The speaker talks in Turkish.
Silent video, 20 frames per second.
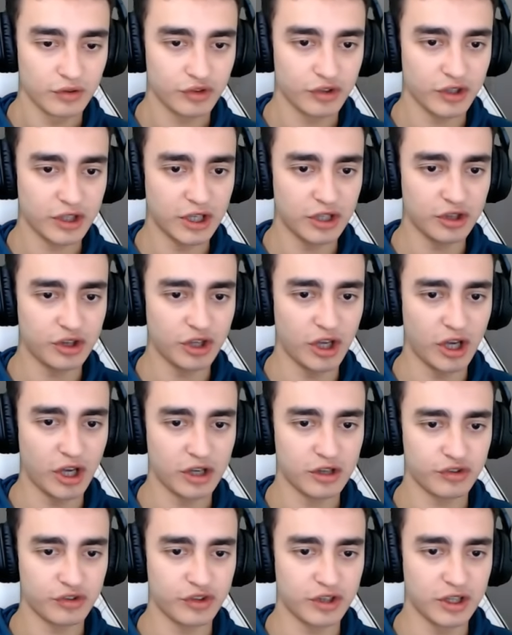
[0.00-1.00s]
Sıkıntı yok.
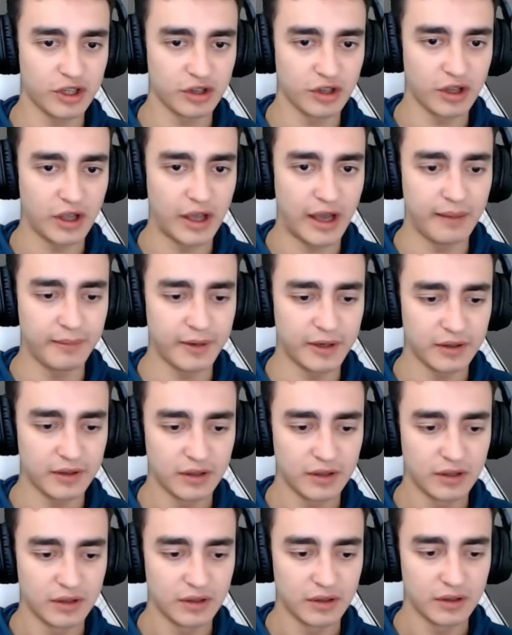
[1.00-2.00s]
Sıkıntı. Ben böyle Yağmur- e,
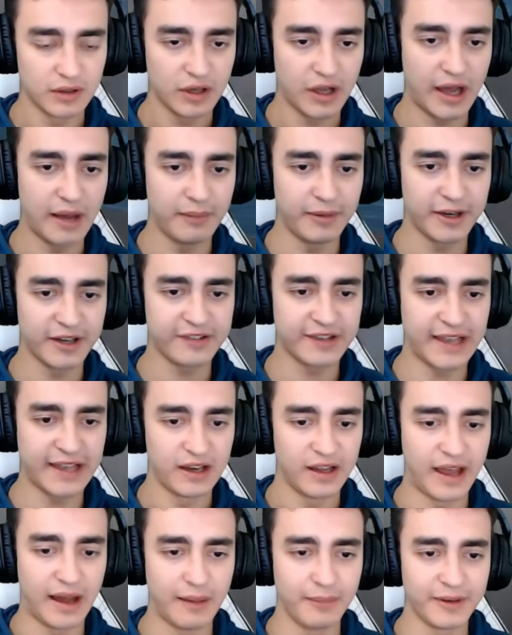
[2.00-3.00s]
şeyleri biliyorum. Yağmur e, hızlı gel.
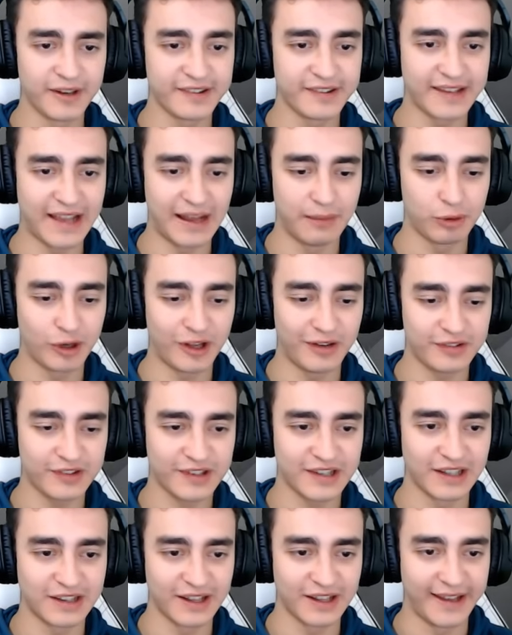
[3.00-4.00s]
Yağmur e, hızlı gel. Burası
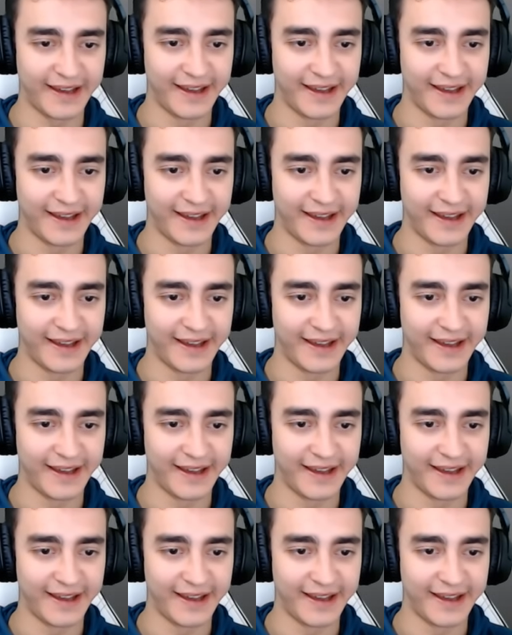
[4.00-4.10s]
sıkıntılı.